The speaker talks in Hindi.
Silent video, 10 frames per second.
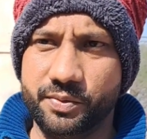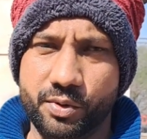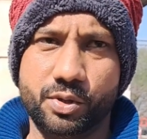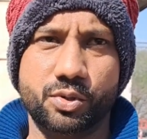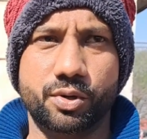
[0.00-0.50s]
बीवी
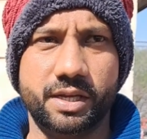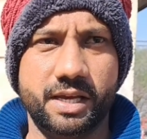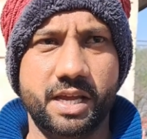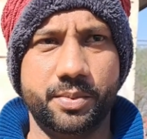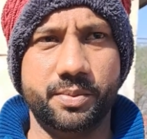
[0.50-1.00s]
को छोड़
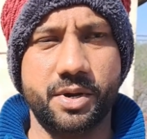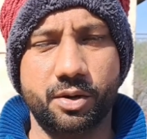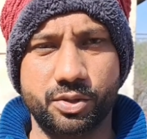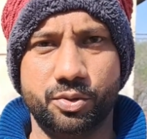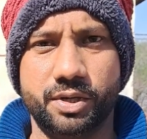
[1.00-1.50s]
के या अपनी माँ
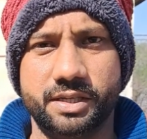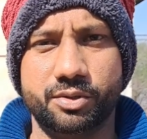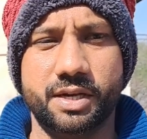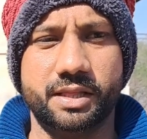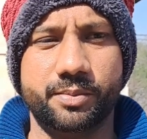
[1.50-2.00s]
को छोड़ के
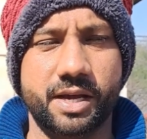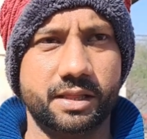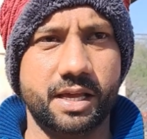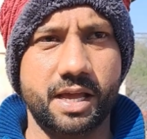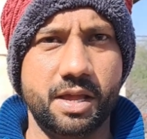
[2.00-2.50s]
जो जाता
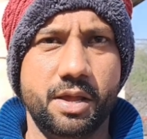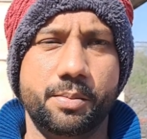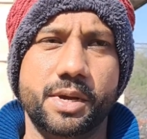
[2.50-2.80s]
भागता है